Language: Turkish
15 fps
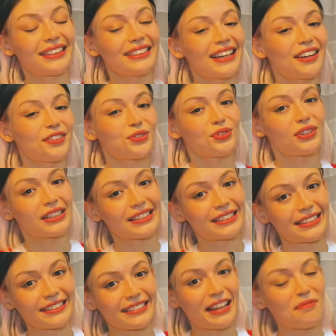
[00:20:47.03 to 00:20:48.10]
kah duvarın
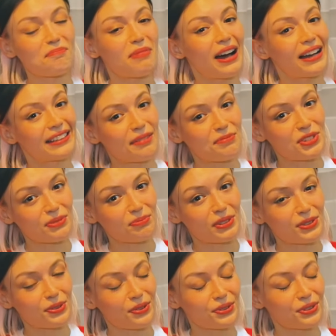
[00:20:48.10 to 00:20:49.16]
içinden badem
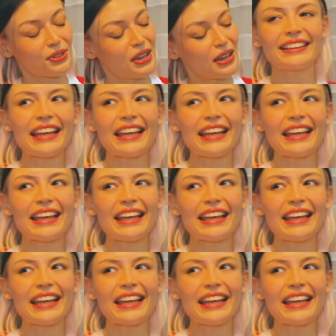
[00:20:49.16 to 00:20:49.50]
çıkması olsun.